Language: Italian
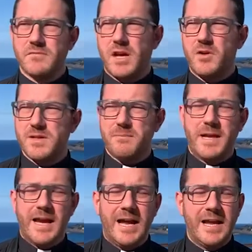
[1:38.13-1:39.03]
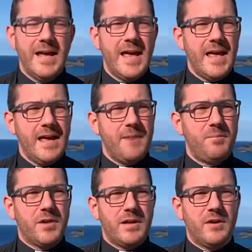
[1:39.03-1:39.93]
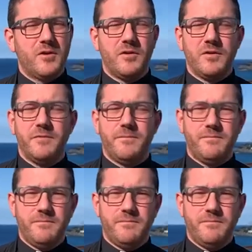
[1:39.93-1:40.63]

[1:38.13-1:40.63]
una cosa banale, eppure dico